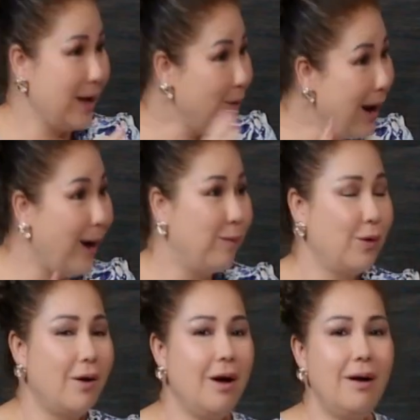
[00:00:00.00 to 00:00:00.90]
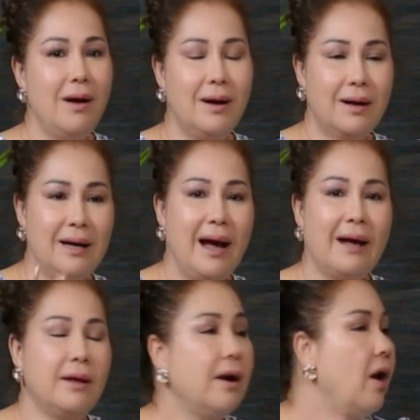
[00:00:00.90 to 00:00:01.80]
cháo lòng đồ đó
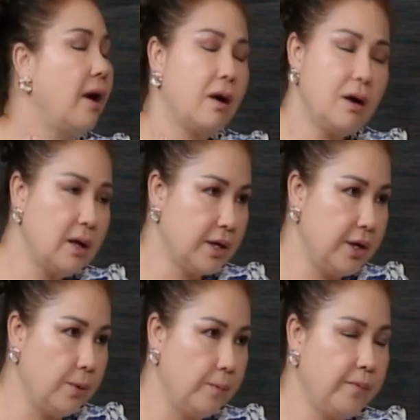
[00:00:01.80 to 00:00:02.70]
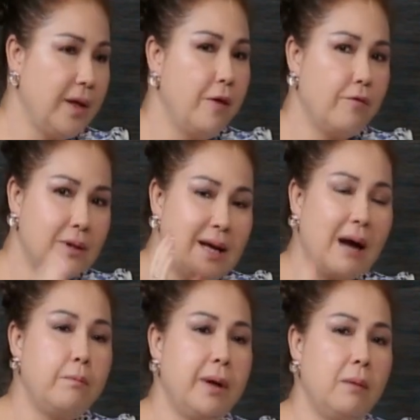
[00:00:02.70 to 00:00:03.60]
ra những cái đó là nó rất là nhiều và
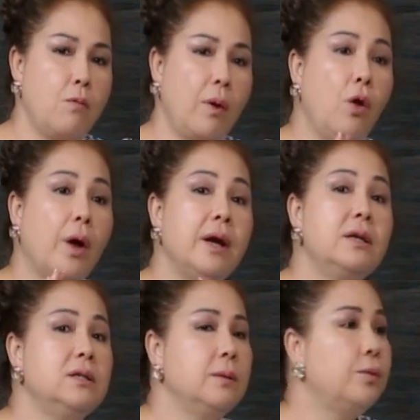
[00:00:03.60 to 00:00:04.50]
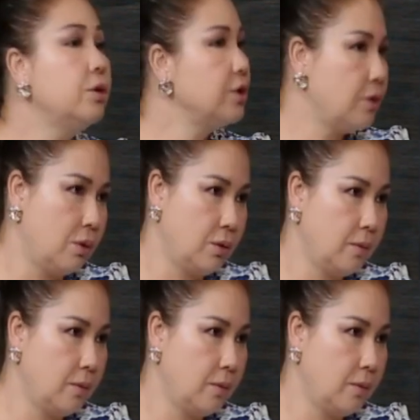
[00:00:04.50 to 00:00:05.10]
đặc biệt một cái loại đường prostal